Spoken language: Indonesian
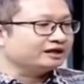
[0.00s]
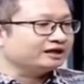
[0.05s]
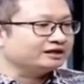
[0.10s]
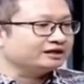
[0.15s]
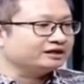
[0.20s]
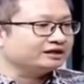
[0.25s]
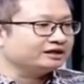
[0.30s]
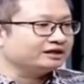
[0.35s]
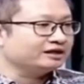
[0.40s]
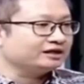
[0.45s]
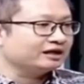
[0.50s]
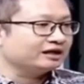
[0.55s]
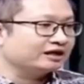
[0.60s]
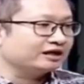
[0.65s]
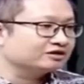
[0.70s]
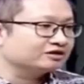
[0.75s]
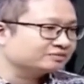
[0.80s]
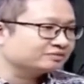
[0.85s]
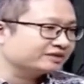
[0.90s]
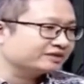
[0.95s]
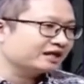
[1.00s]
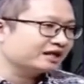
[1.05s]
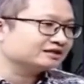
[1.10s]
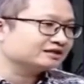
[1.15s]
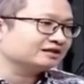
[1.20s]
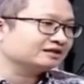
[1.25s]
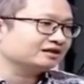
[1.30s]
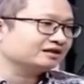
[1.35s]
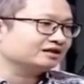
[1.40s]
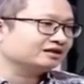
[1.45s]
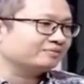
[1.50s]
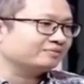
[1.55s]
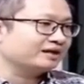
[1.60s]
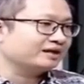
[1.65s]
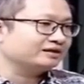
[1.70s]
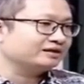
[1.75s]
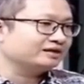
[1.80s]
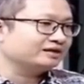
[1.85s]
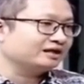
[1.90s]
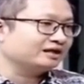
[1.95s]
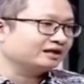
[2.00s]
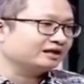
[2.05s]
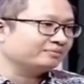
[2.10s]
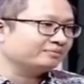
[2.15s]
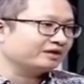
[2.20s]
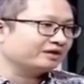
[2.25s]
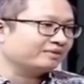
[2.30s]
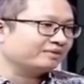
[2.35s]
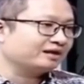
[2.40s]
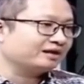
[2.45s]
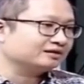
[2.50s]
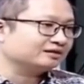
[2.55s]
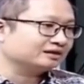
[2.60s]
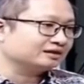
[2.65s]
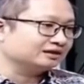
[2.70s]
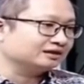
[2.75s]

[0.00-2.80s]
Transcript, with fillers: ini harus menyasar kepada memang